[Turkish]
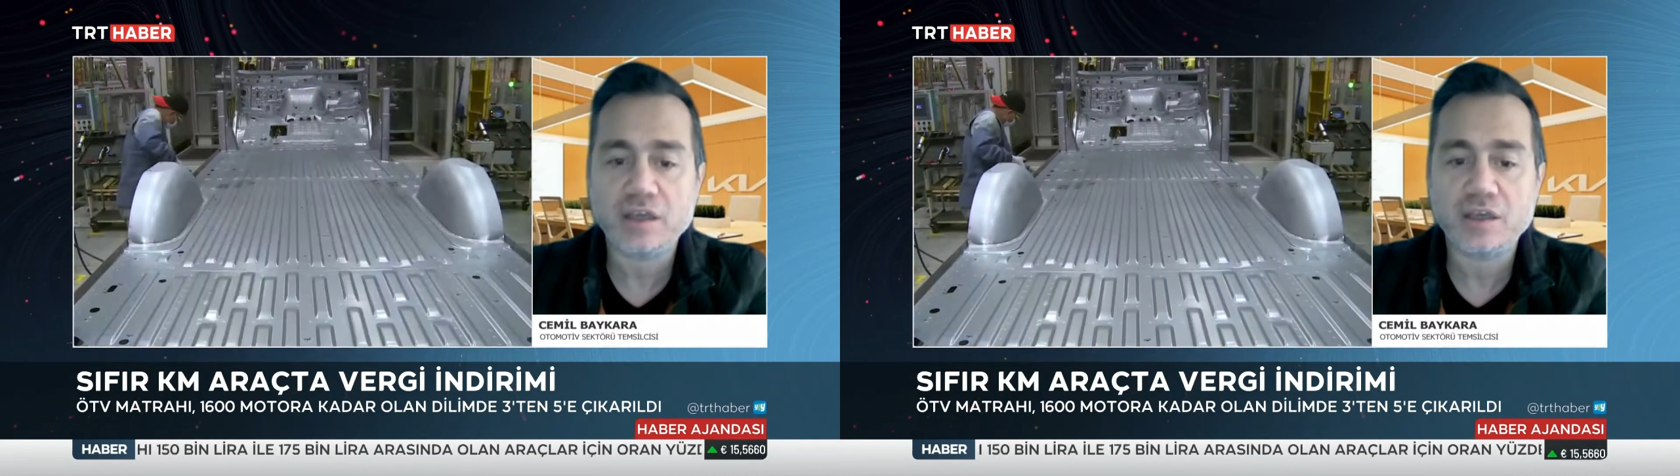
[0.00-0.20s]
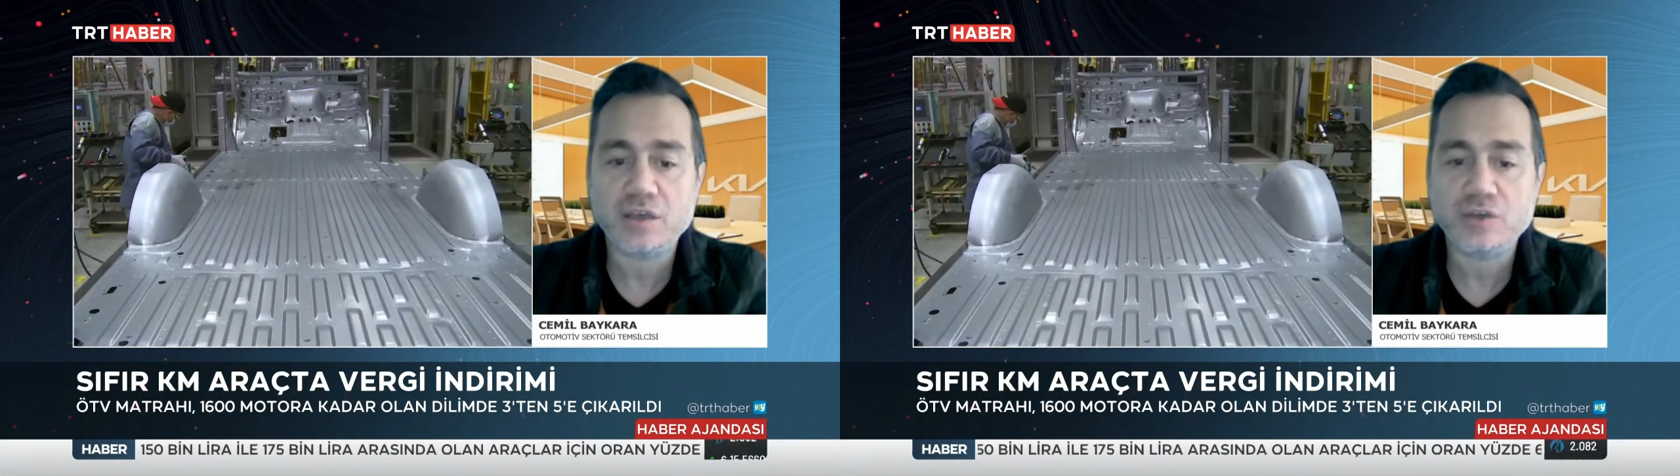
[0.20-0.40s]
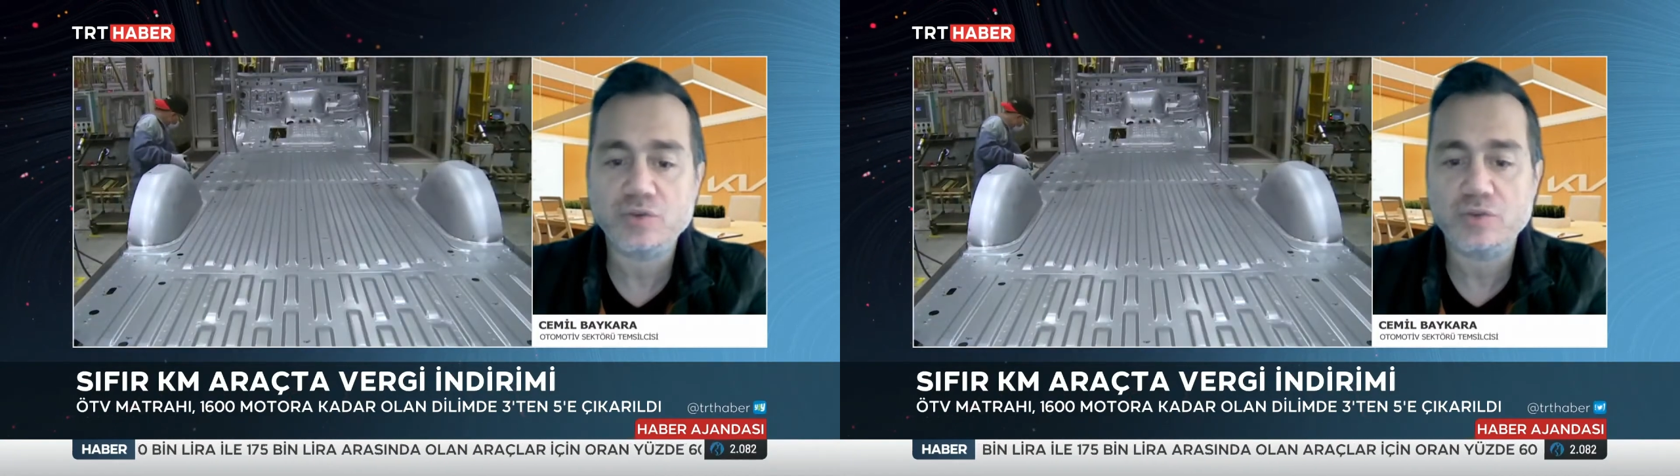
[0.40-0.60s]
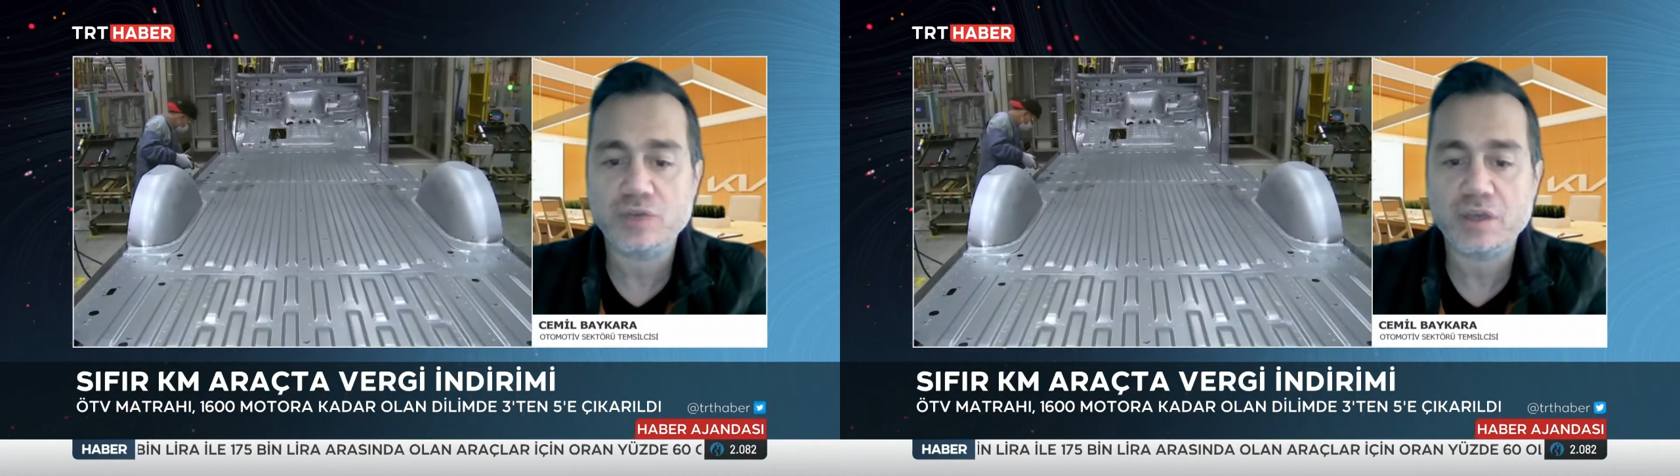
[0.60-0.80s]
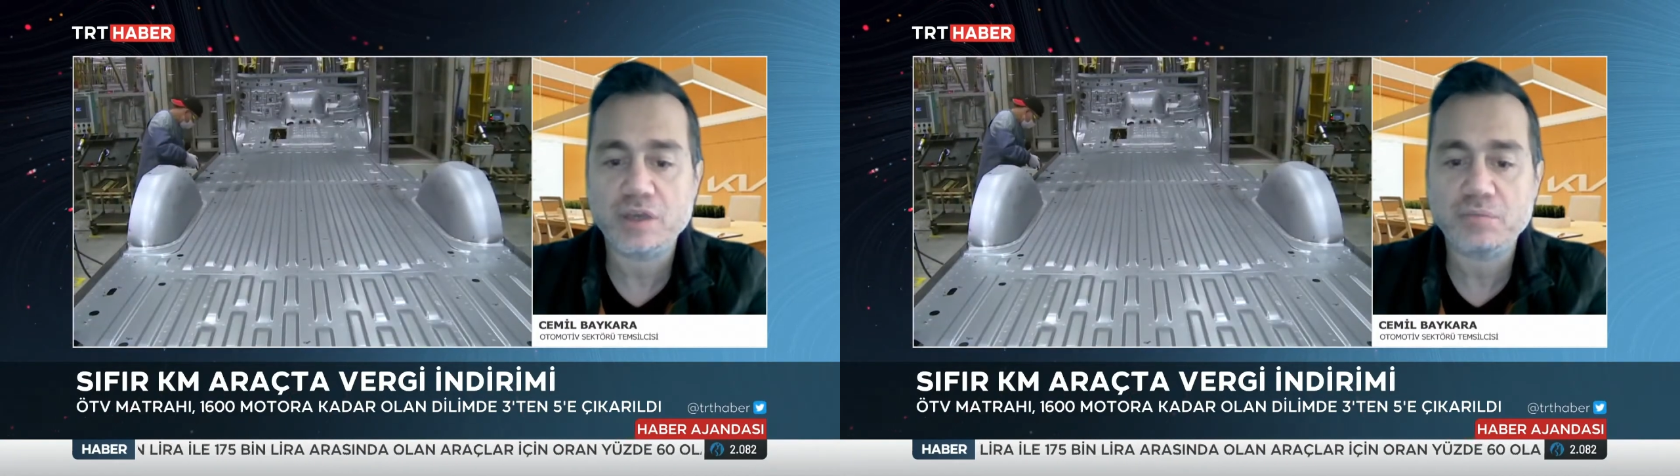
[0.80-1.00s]

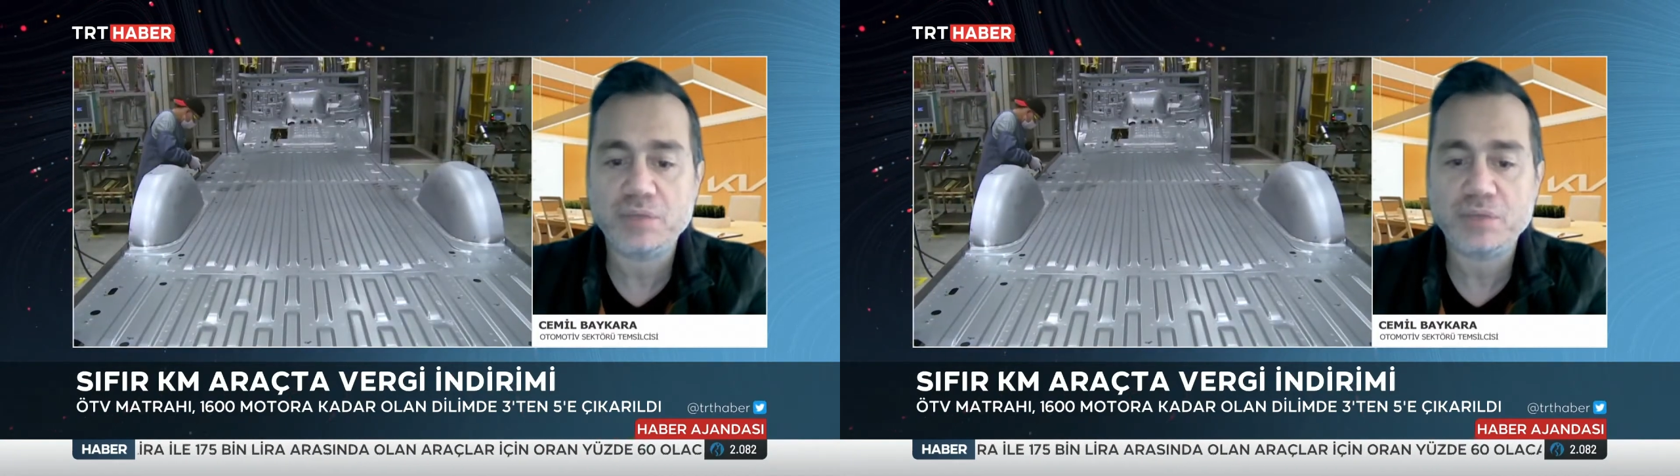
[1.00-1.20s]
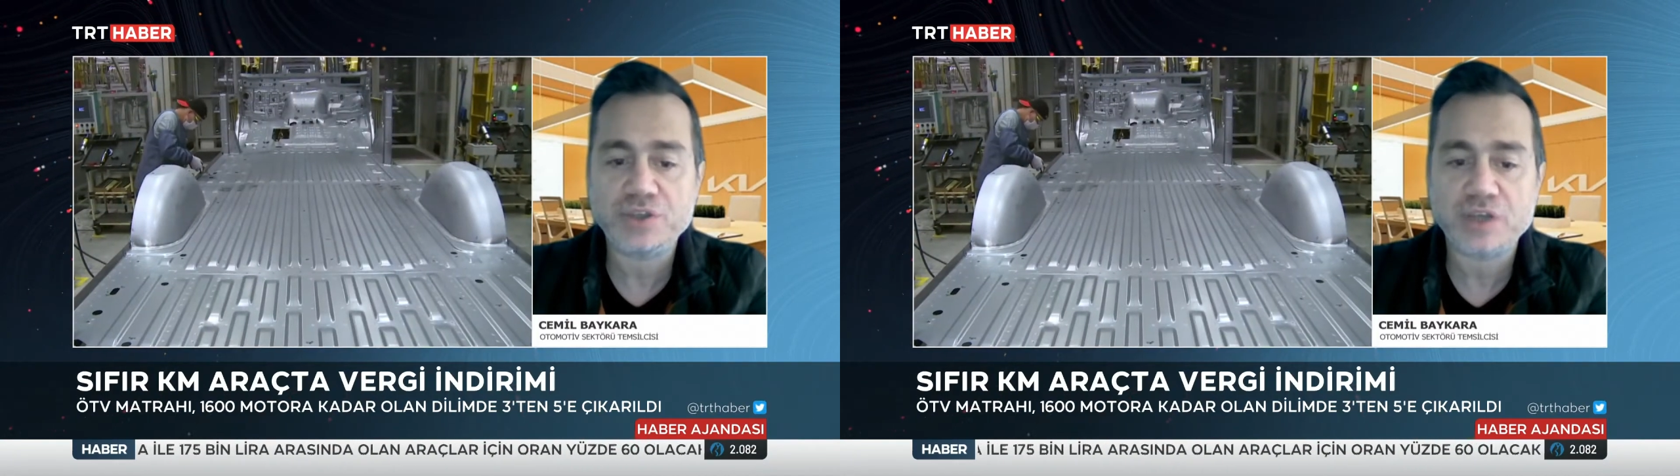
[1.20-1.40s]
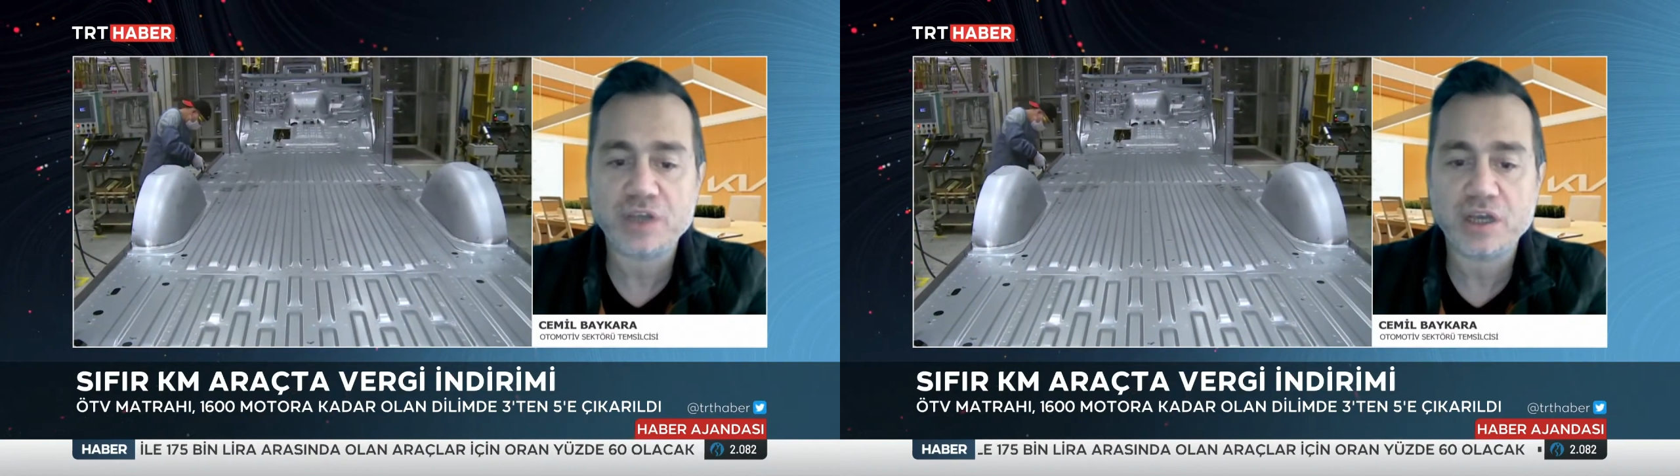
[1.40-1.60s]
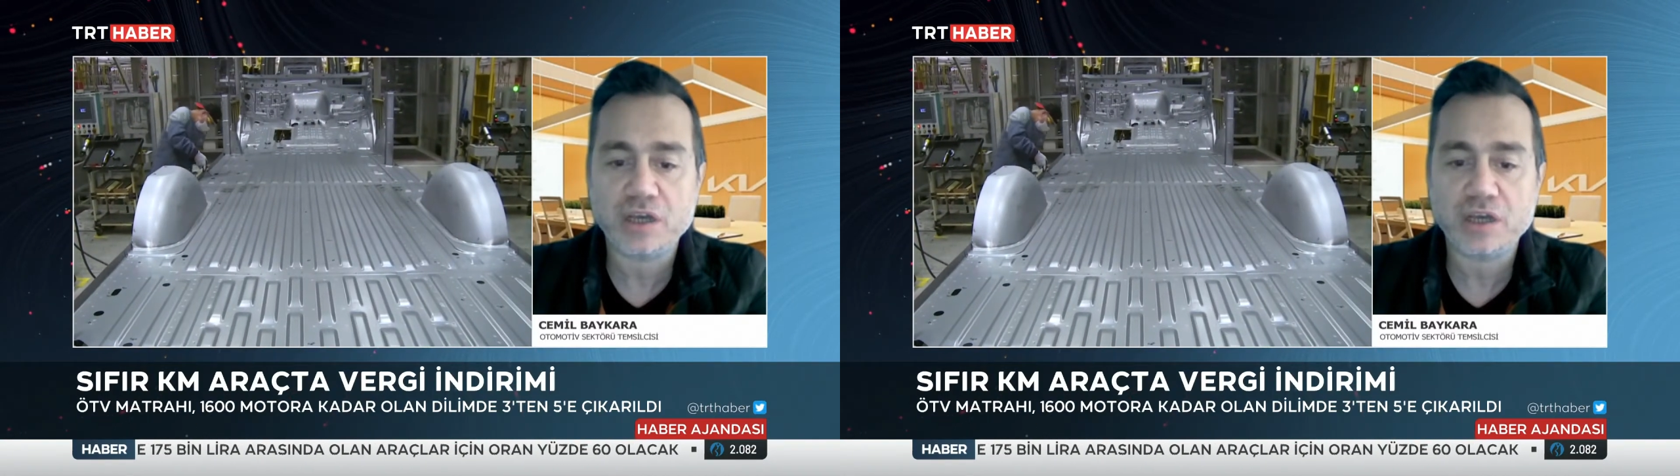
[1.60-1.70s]
yüzde beş ila